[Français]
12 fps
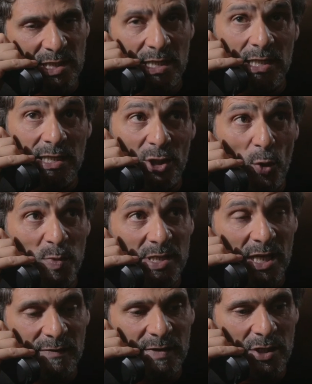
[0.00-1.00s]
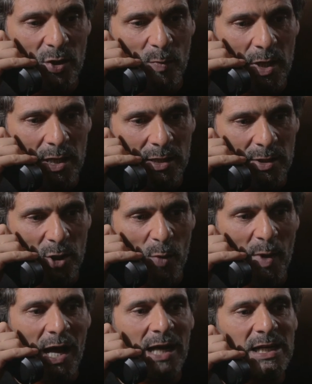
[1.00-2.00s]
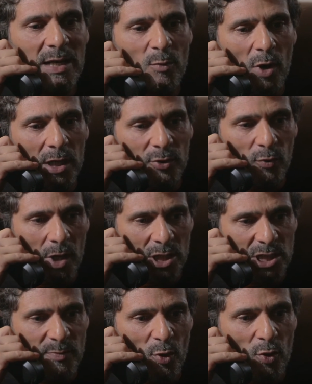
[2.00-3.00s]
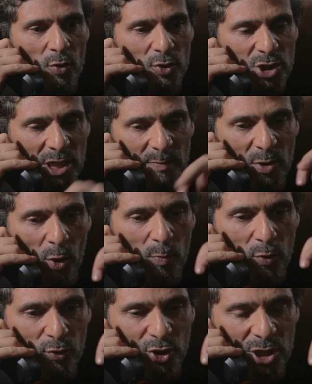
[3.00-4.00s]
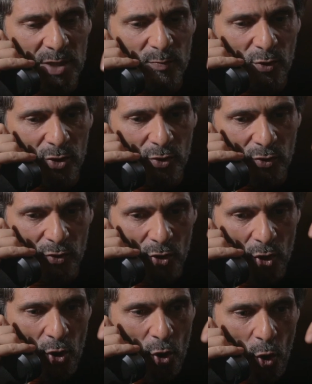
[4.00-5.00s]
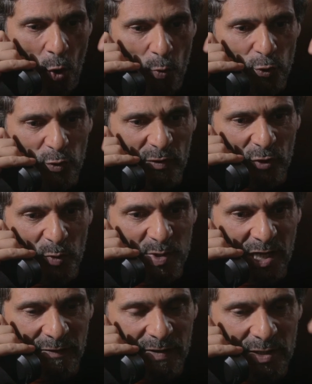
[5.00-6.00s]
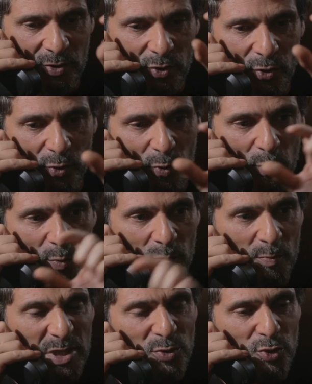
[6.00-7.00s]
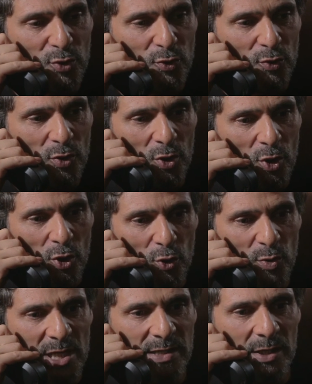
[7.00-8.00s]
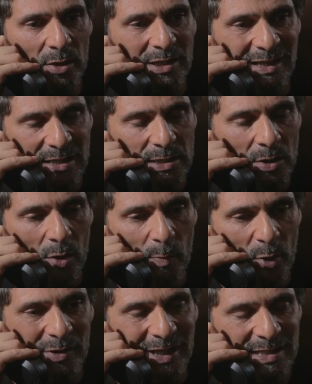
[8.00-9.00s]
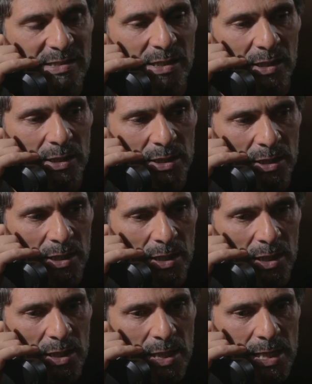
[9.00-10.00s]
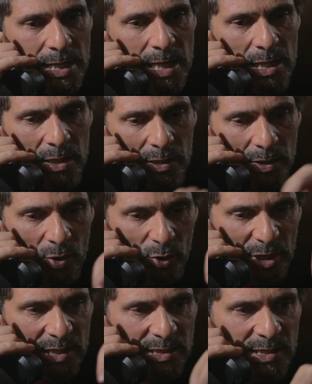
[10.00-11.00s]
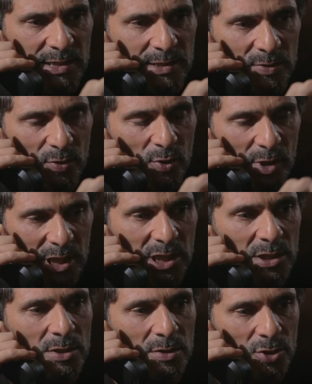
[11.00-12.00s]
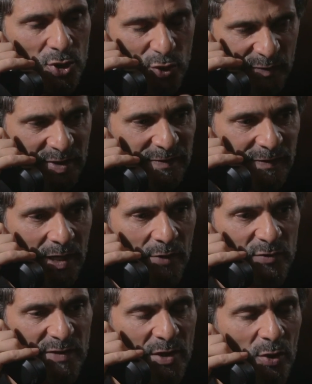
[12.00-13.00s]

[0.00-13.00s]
si elle était observée comme un, comme un rat de laboratoire, je l'ai mis, en, mis en plongée pour que on puisse l'observer minuscule. Lui, il était en, en plan très serré, et elle, quand elle dit « Ok, je vais le faire. Vous savez,